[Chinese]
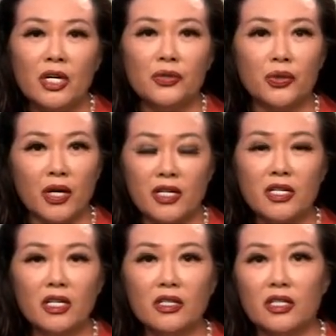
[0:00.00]
全
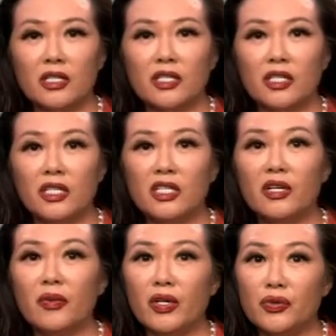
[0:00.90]
盛时期，日
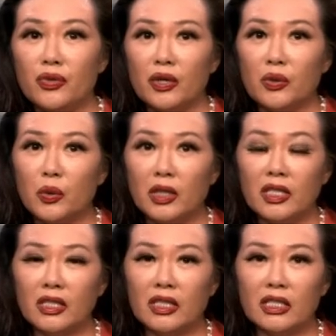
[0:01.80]
本全国
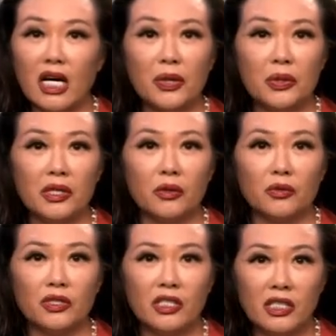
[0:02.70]
各地大约有
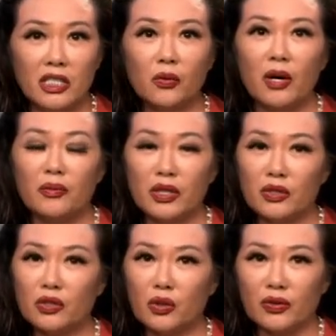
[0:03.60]
七万
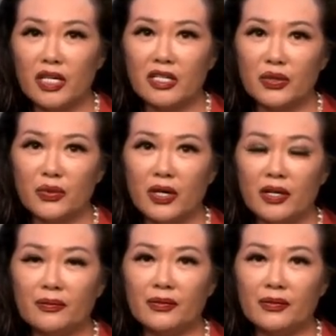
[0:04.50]
名从业人员，